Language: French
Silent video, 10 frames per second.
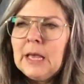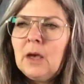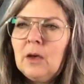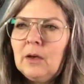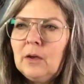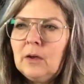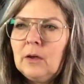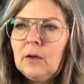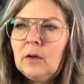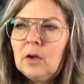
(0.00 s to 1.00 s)

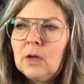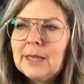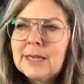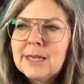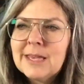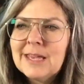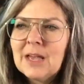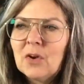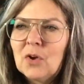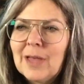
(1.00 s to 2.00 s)
Euh, et euh,